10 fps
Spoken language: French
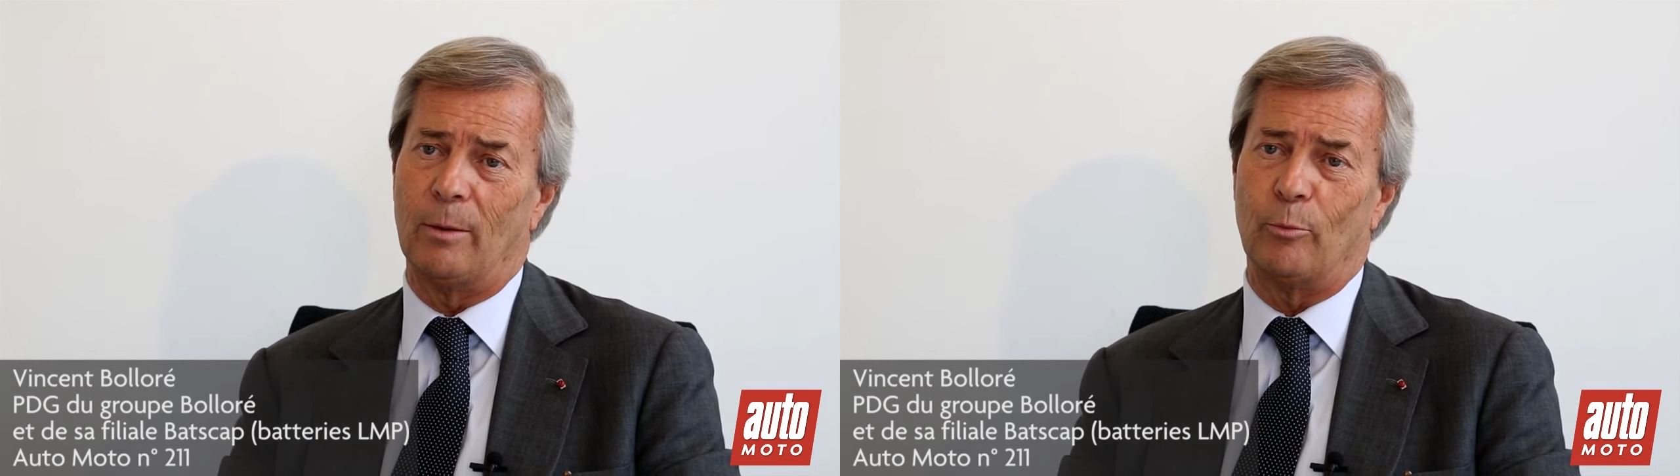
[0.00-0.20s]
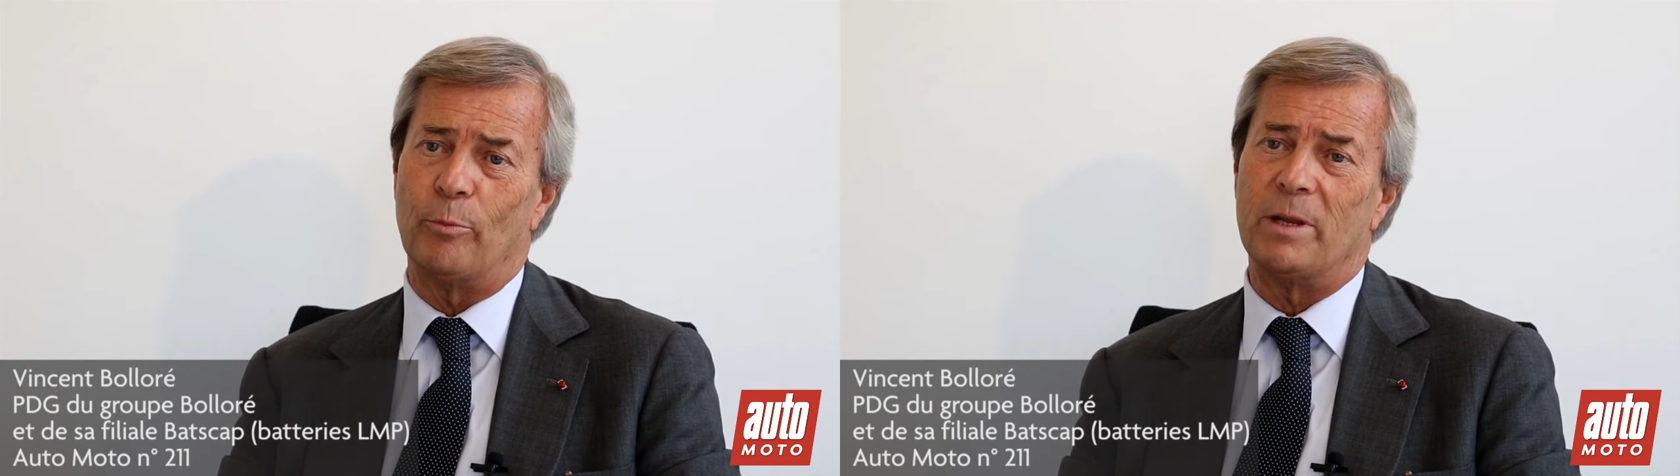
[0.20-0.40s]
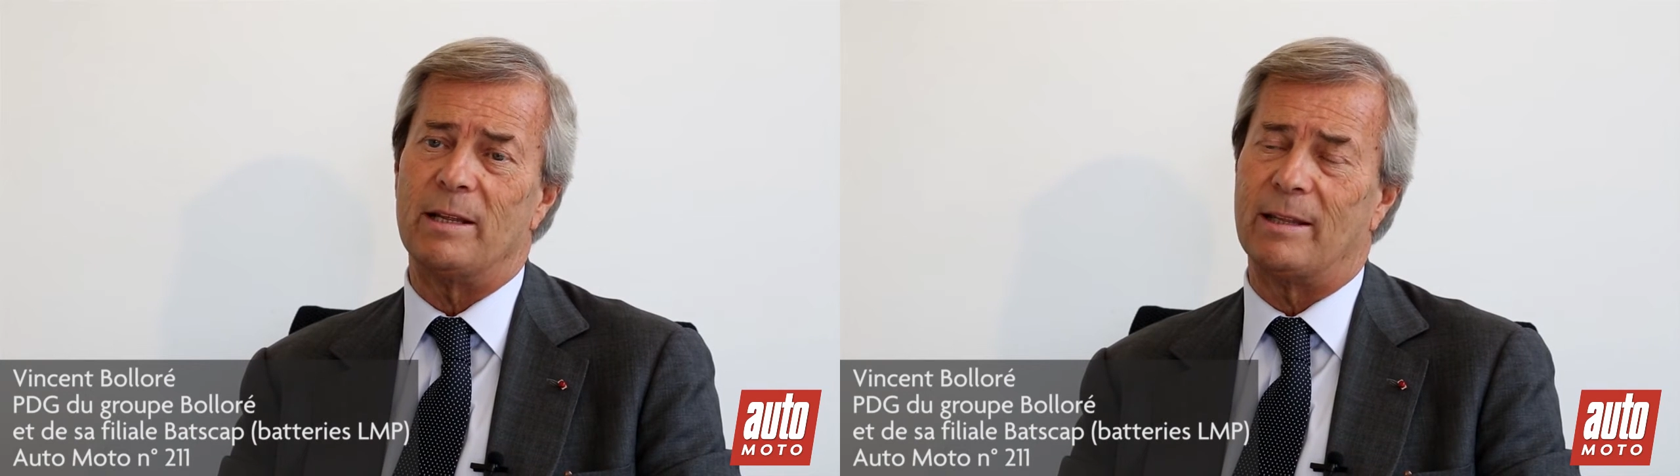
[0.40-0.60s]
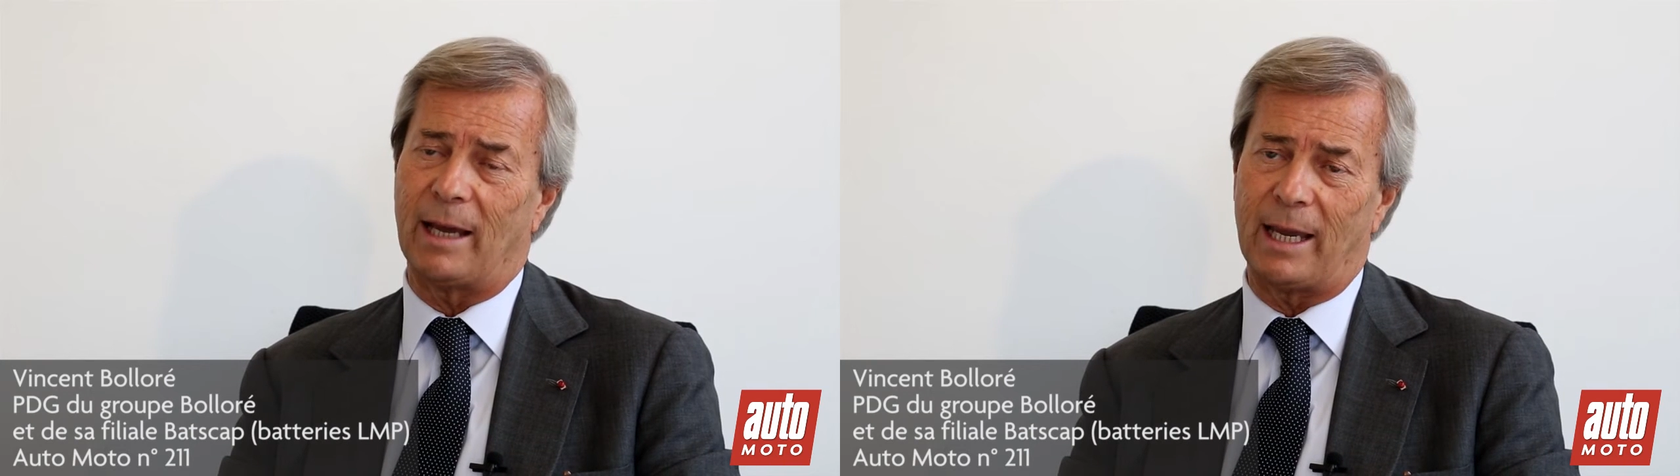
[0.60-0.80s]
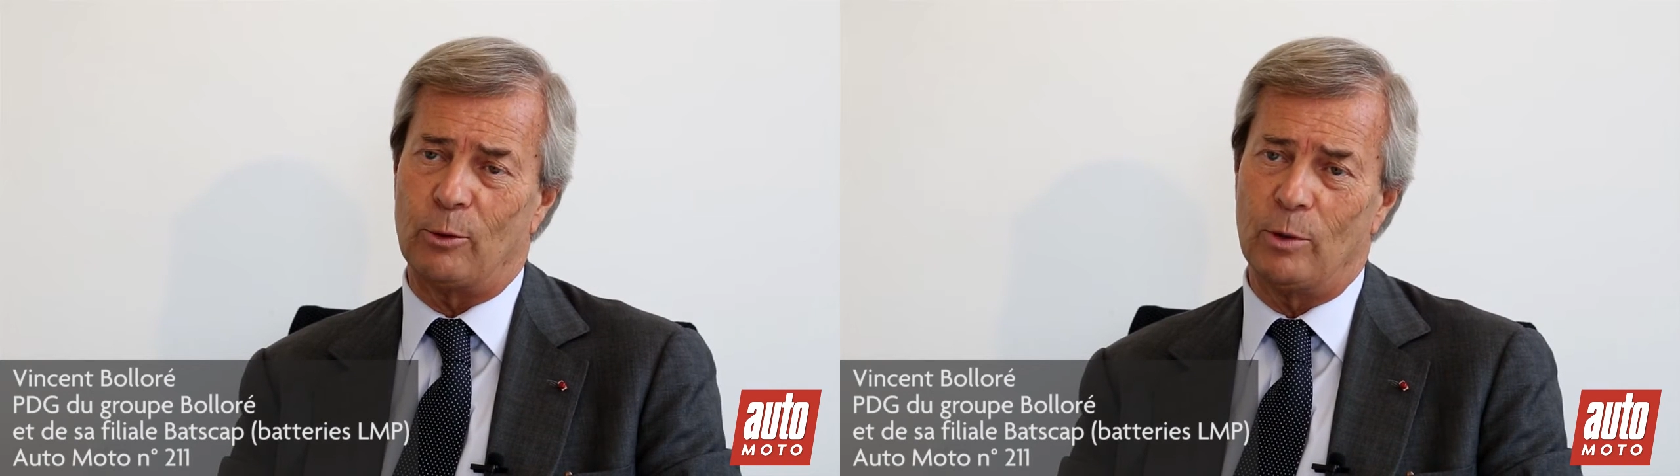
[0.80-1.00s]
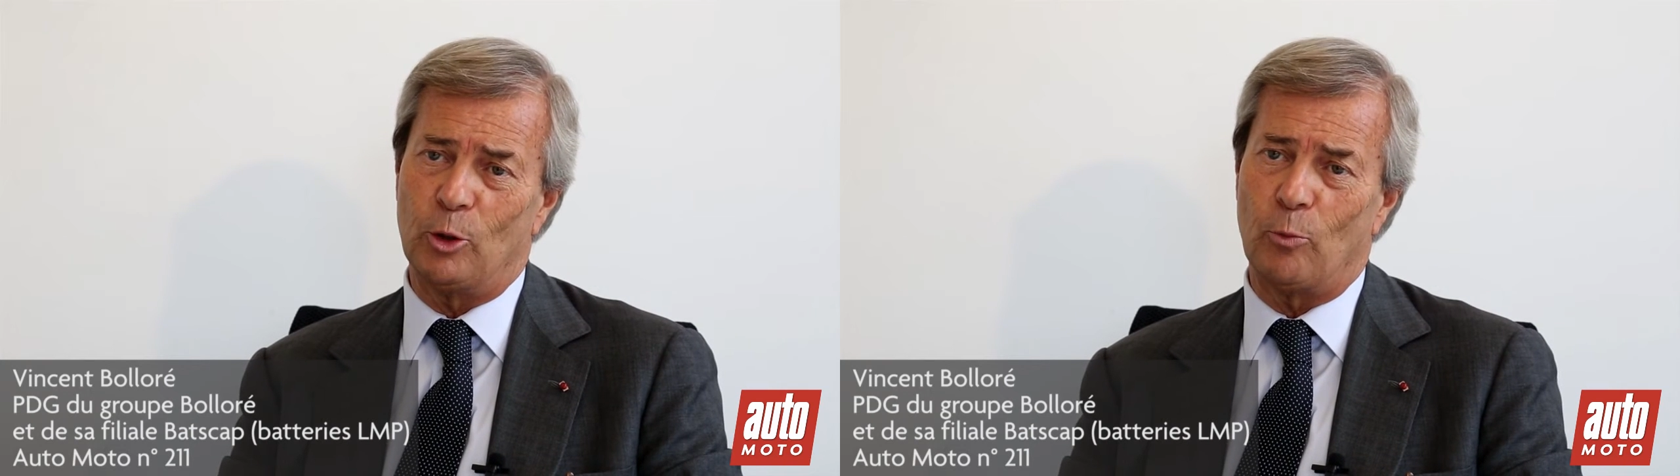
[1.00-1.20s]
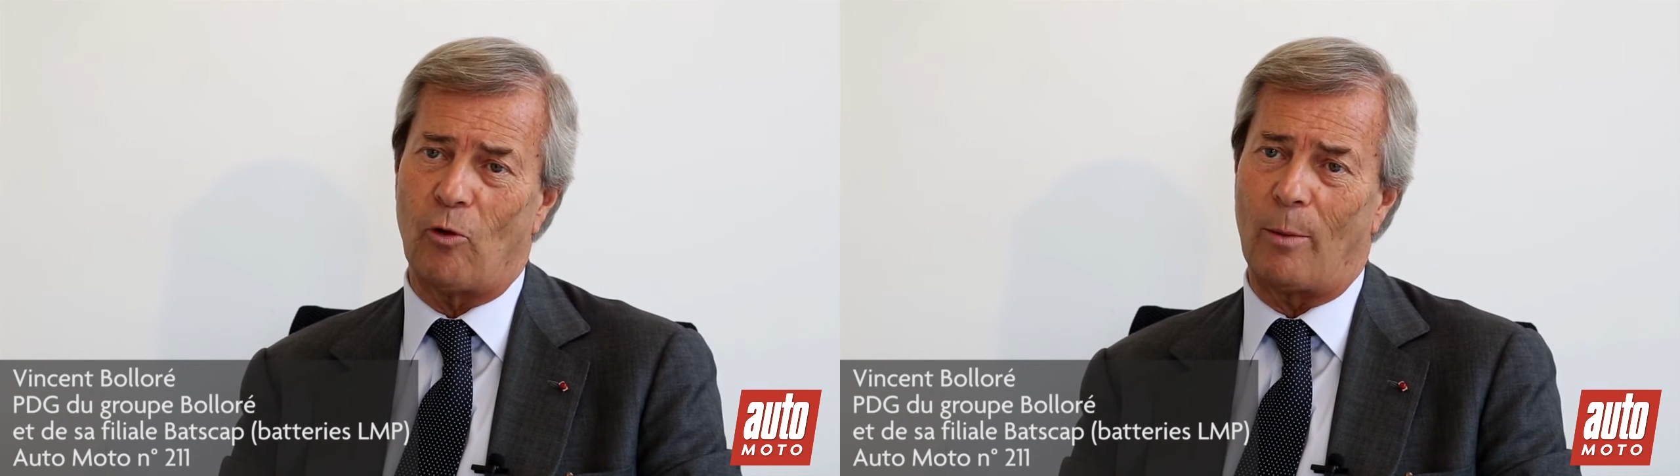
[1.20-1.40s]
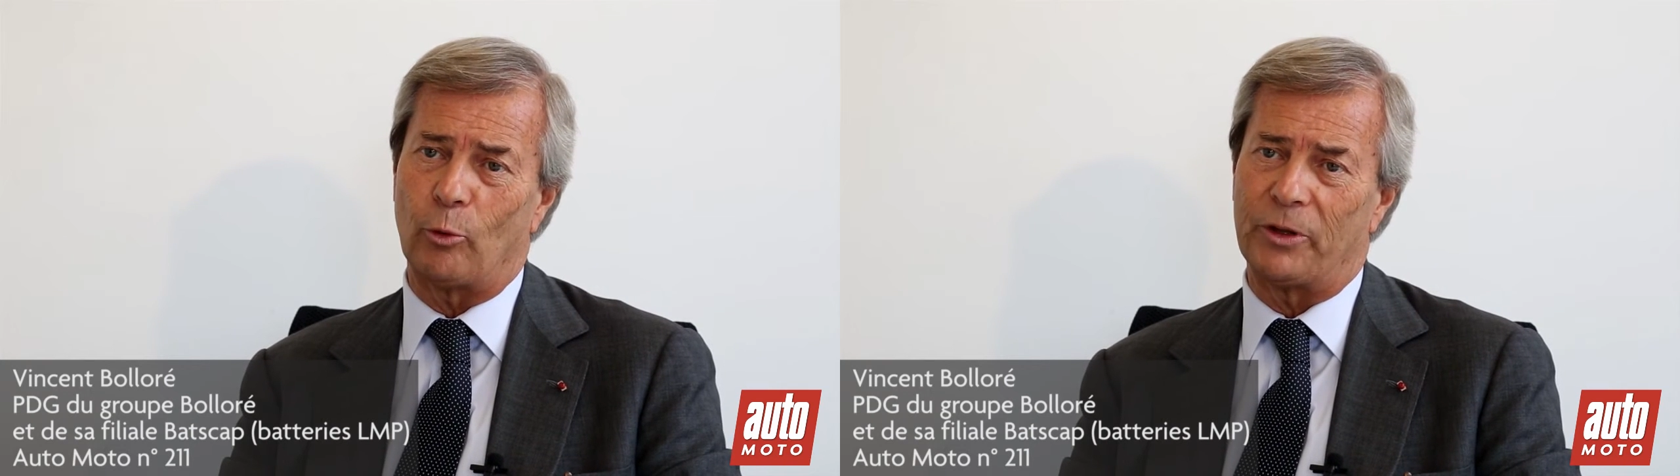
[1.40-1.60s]
mobilité réduite de
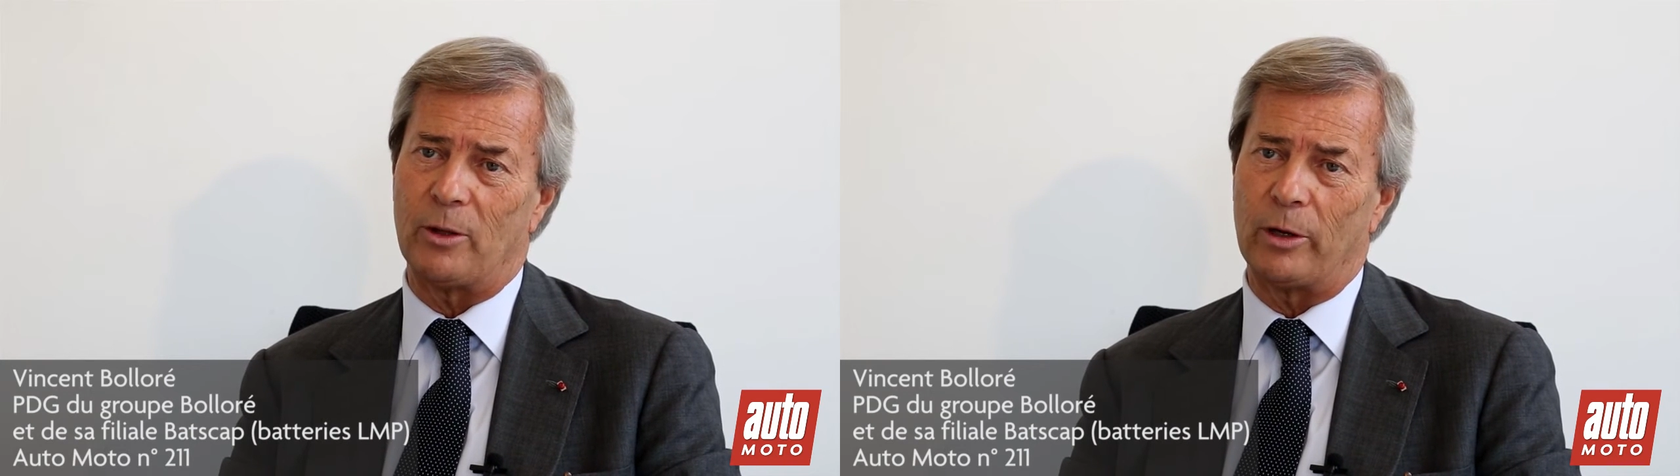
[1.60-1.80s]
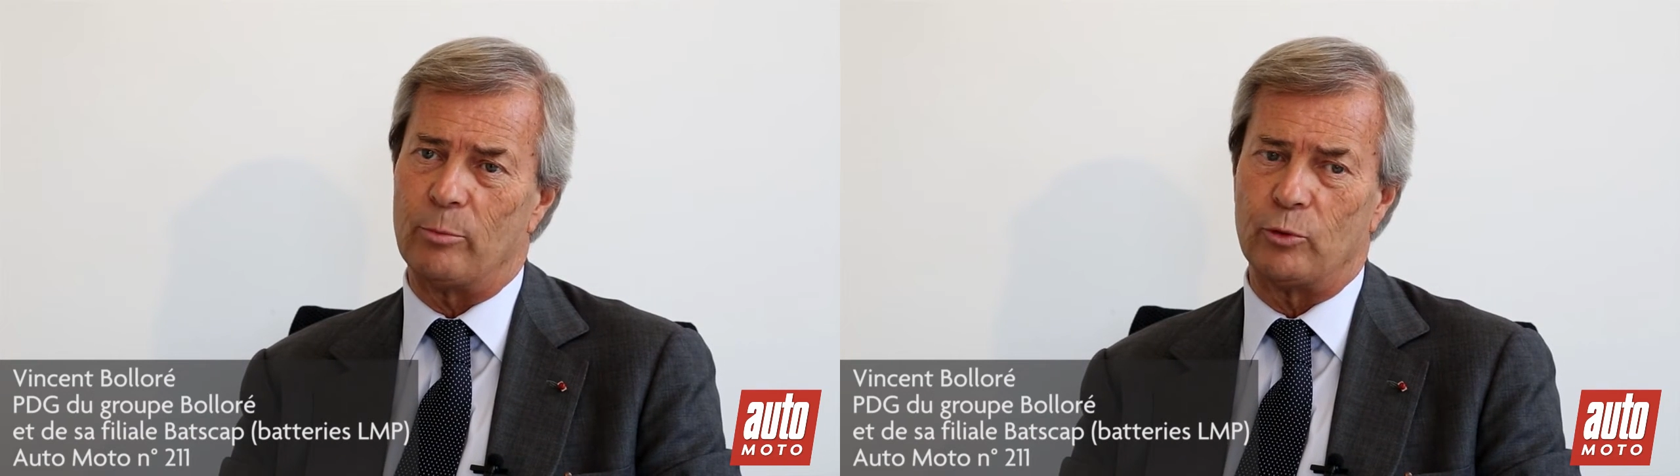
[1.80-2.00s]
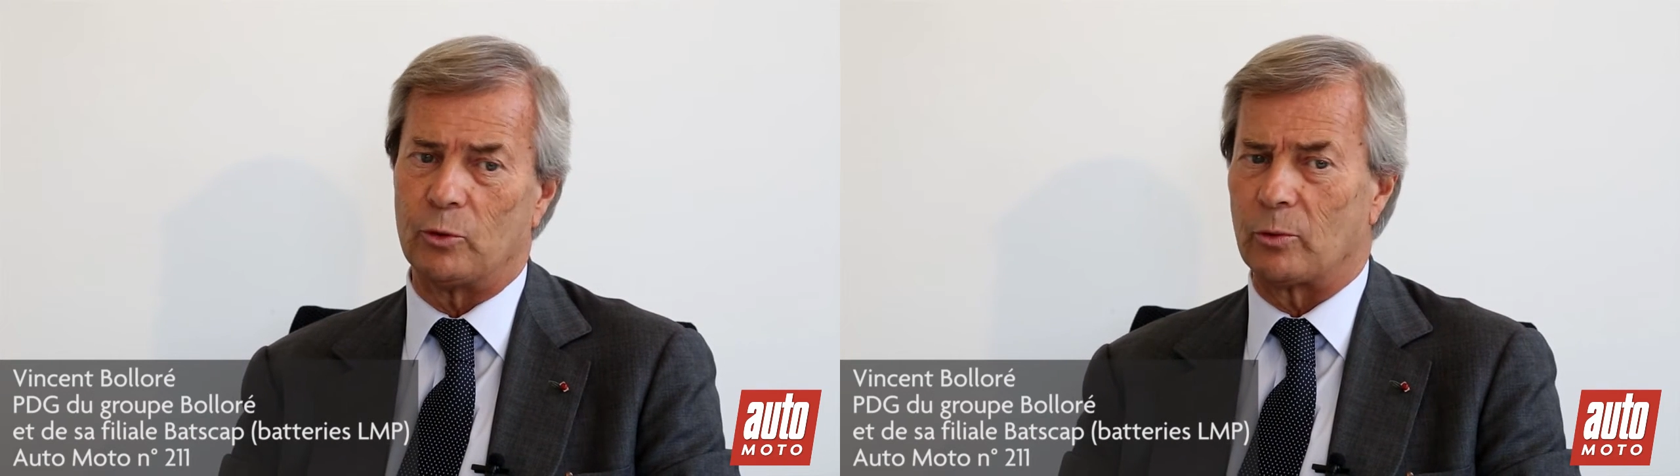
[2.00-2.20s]
pouvoir monter dans les bus.